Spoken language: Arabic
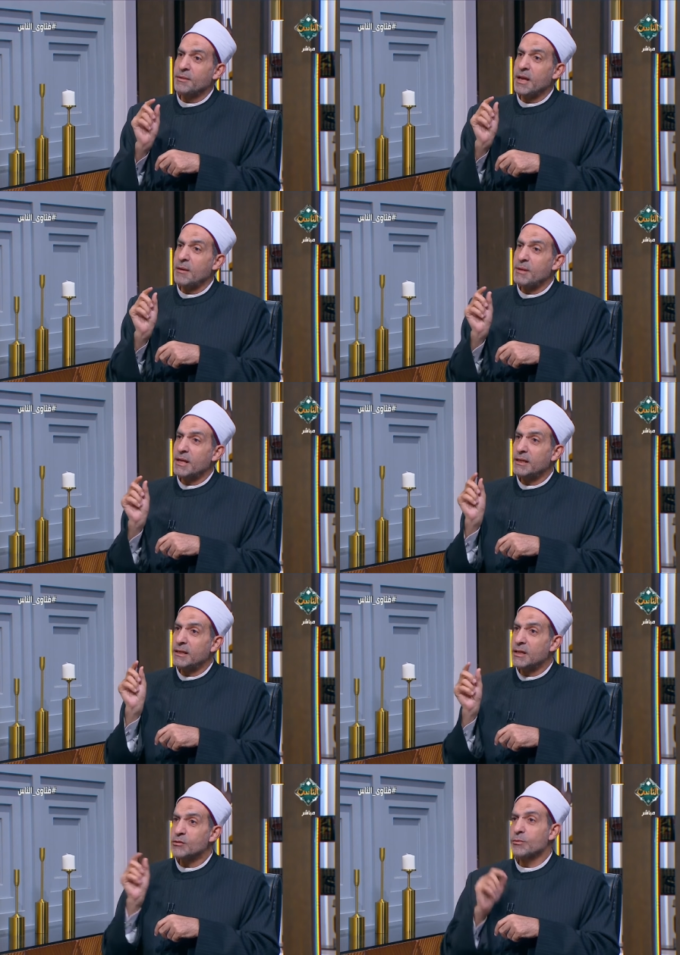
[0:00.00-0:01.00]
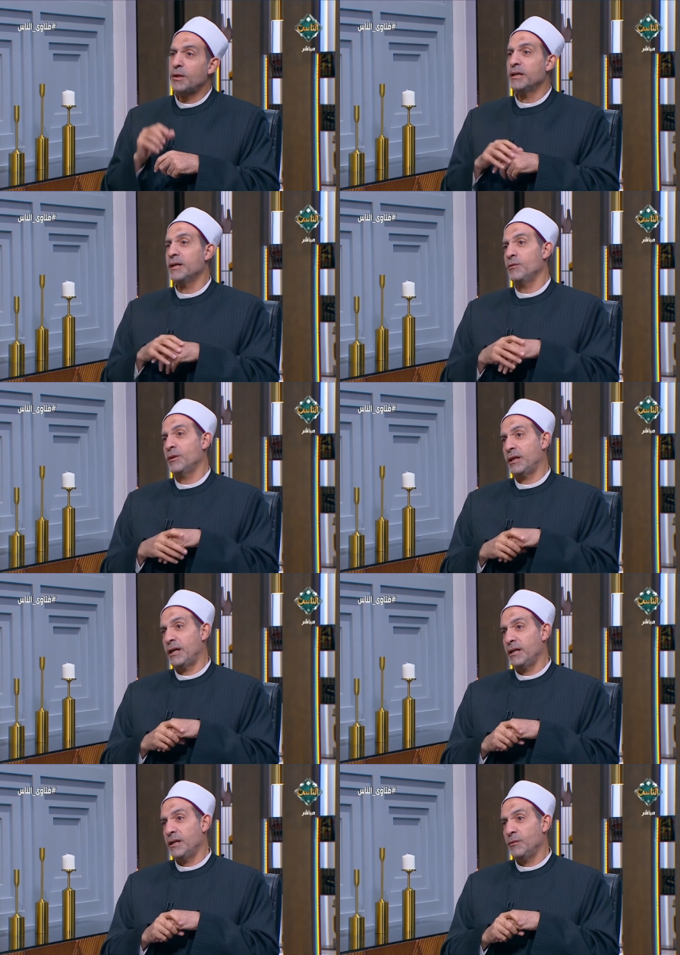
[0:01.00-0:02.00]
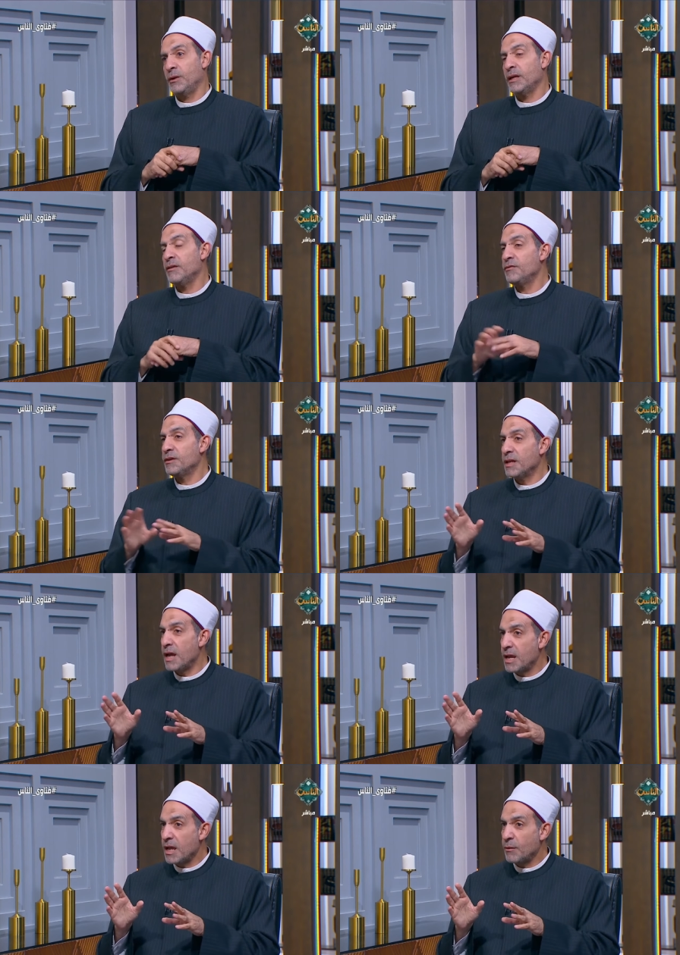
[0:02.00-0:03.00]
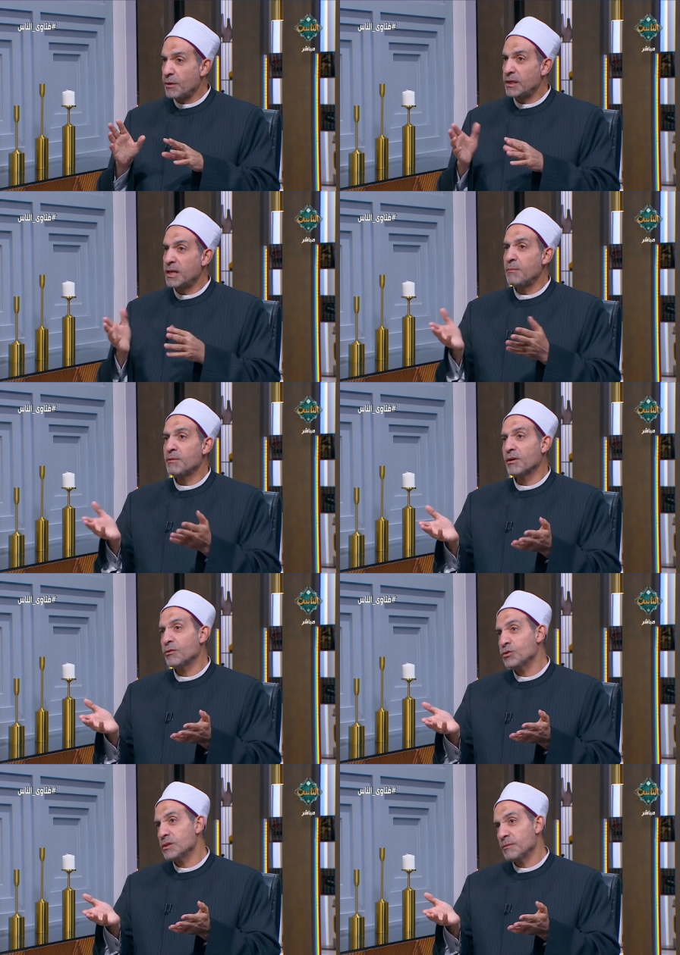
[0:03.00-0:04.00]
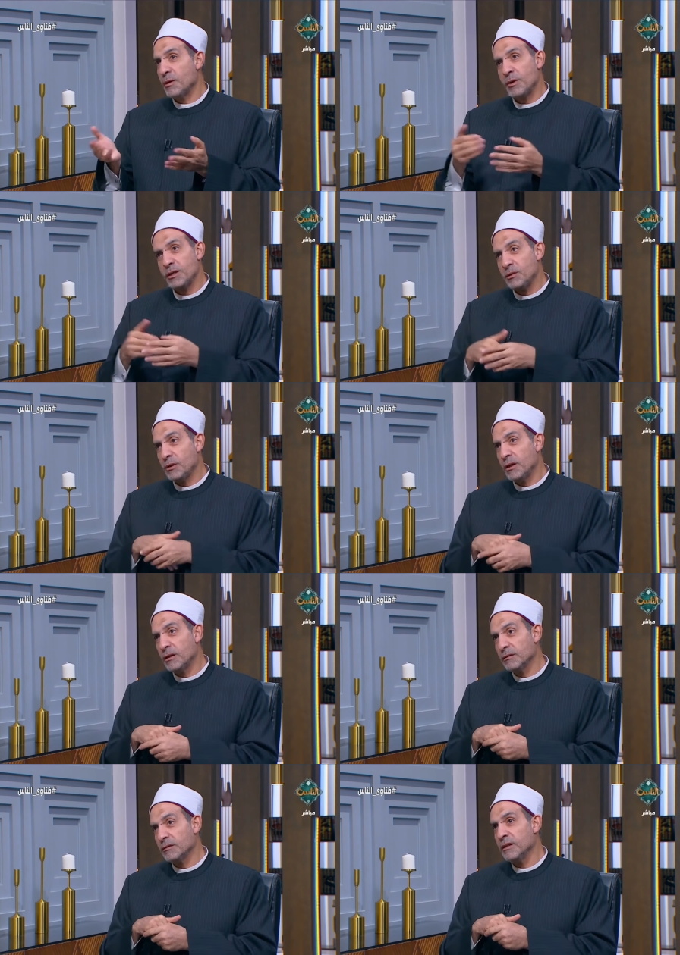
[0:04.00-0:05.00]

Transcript: من أملاك الله سبحانه وتعالى ولكن في النهاية ولله ميراث السماوات والأرض